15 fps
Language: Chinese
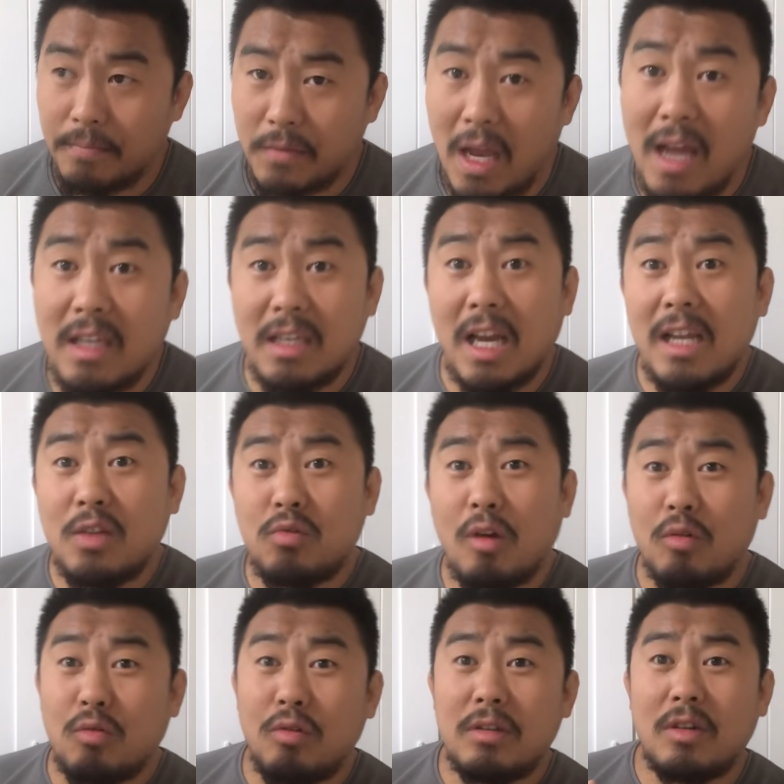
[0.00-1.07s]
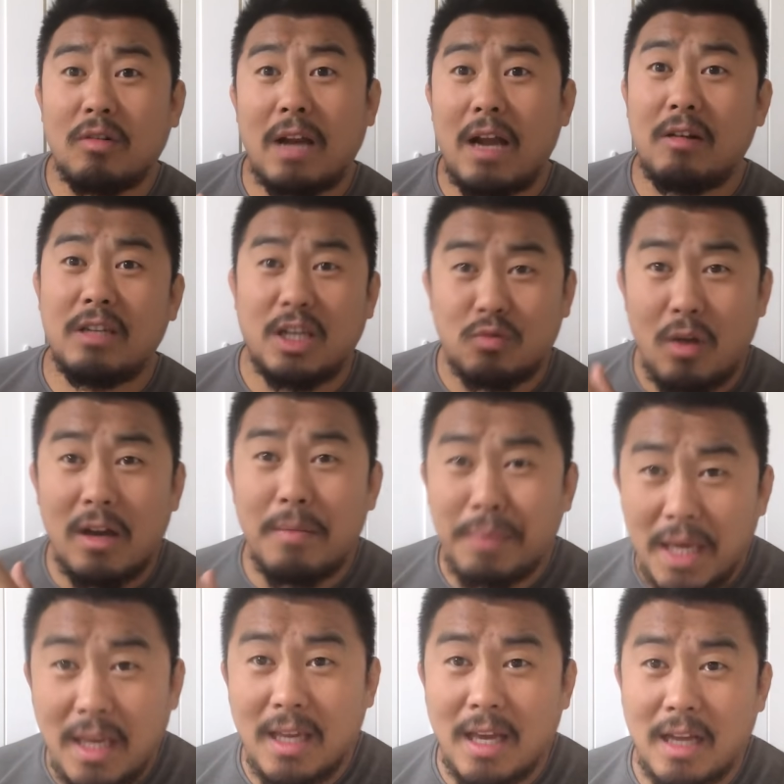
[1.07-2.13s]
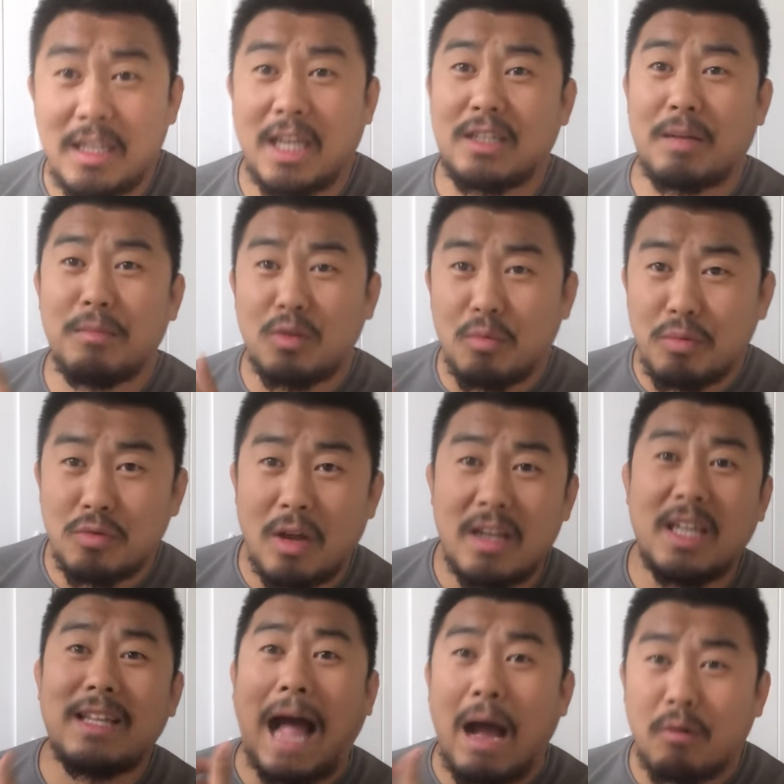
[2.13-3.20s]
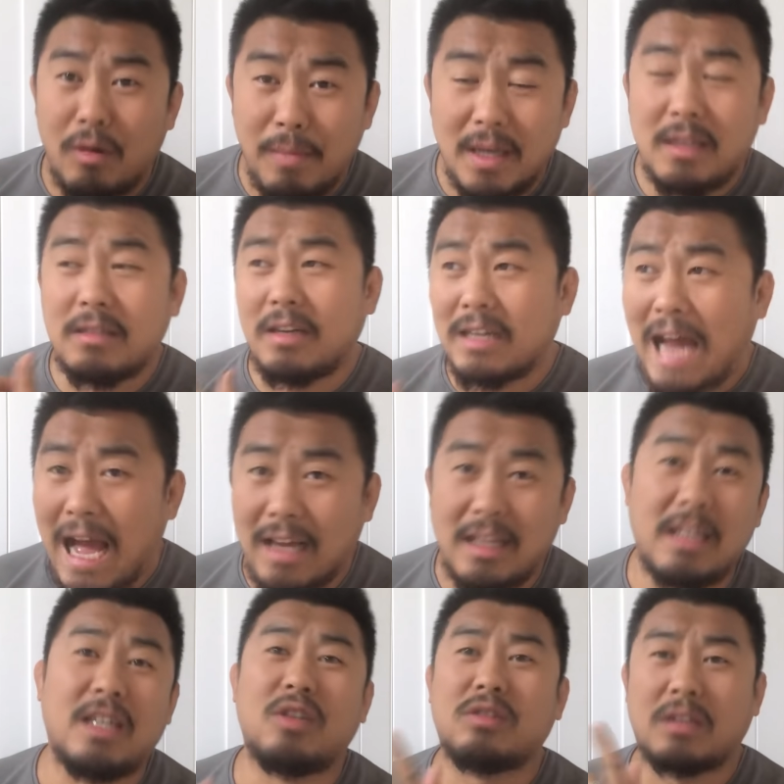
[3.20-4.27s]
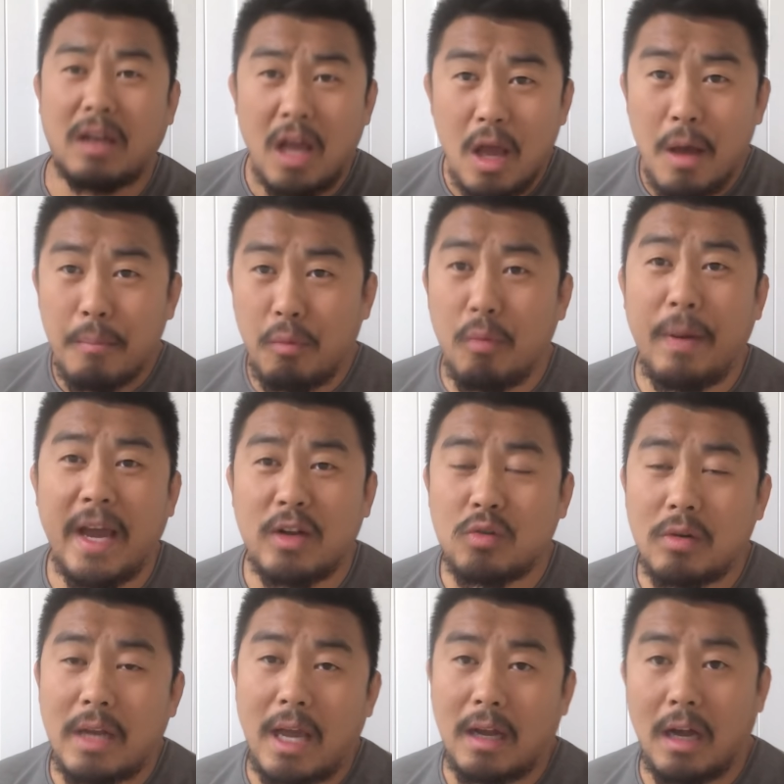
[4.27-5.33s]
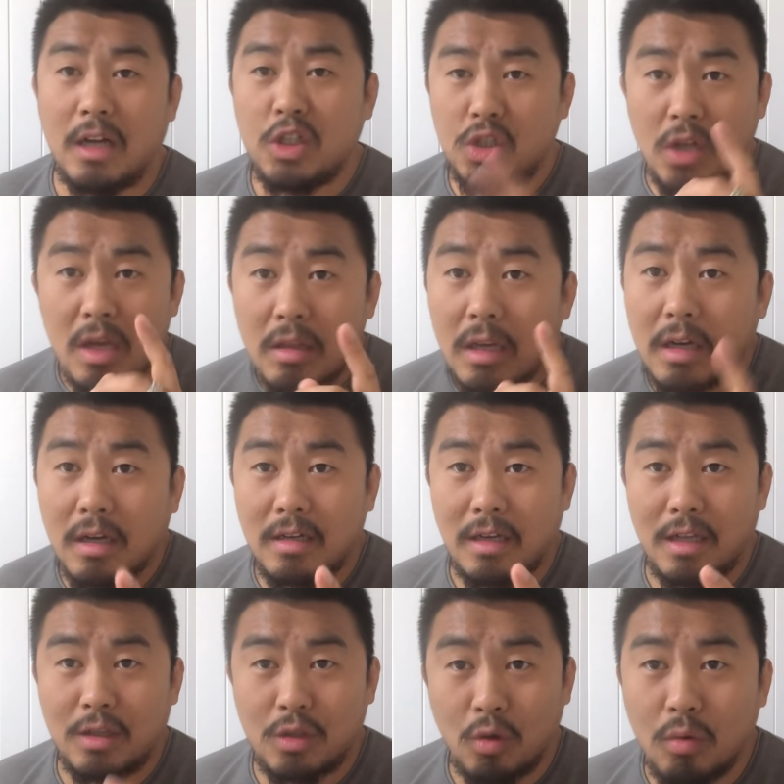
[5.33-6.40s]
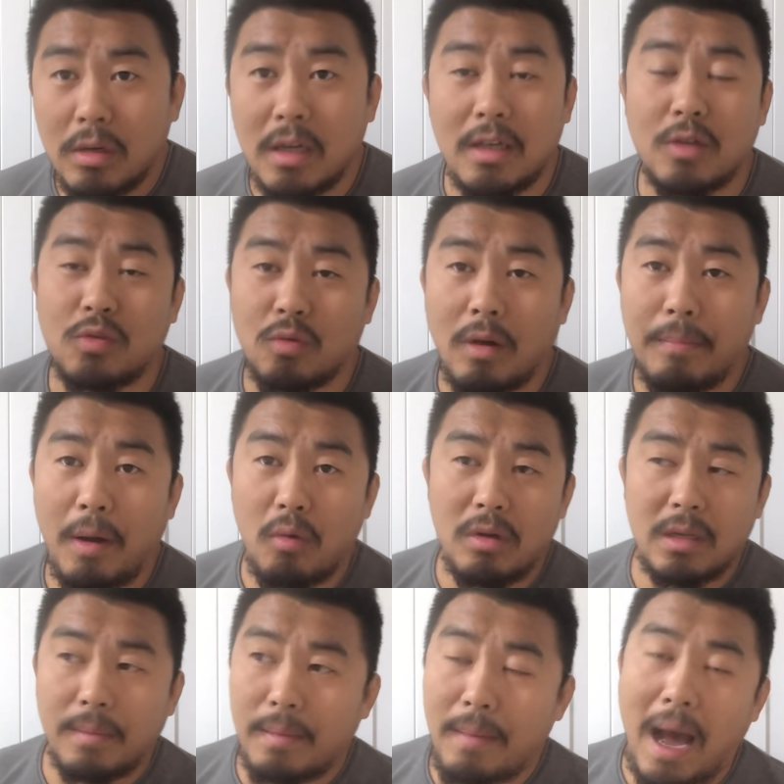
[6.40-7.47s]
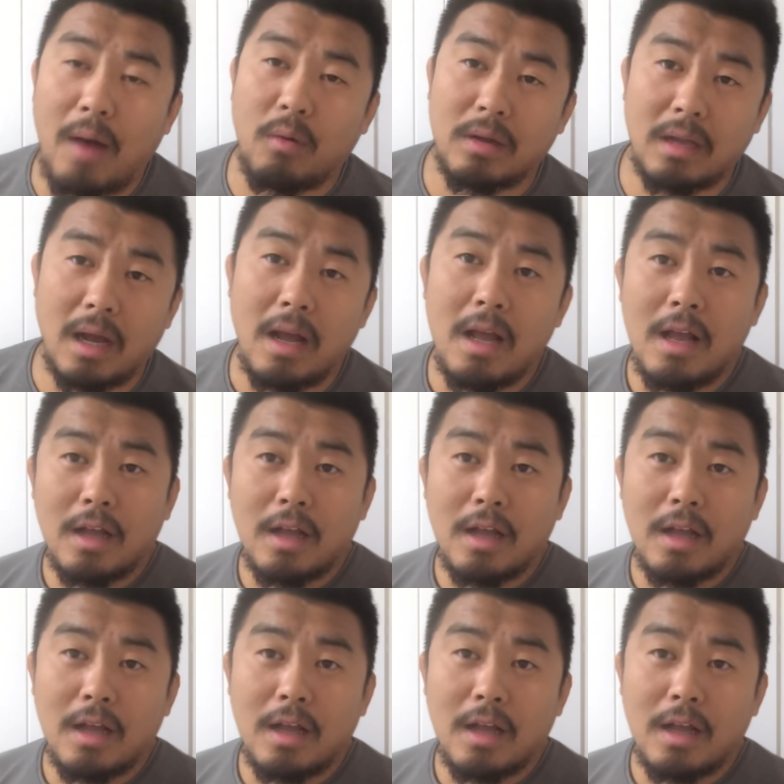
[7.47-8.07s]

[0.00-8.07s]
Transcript: 啊！你看你徐晓东，你又开始你算个屁呀！你什么都不算，你打过吗？你这那的，你就是不配说这个。任何人都可以说，包括你们骂我的。